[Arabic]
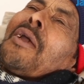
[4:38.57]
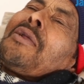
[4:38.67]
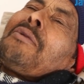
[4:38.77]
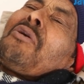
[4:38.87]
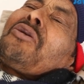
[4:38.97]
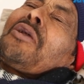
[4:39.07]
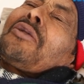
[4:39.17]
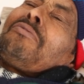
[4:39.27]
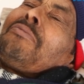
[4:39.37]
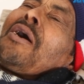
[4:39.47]
كاني ماشي
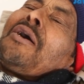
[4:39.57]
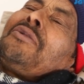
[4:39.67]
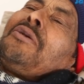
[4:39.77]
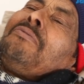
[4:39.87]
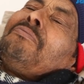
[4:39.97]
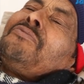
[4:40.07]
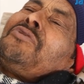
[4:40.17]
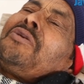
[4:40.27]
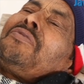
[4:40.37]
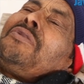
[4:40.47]
نخدم عادي
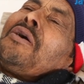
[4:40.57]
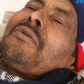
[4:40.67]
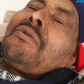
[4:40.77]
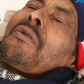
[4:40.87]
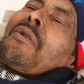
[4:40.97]
جدا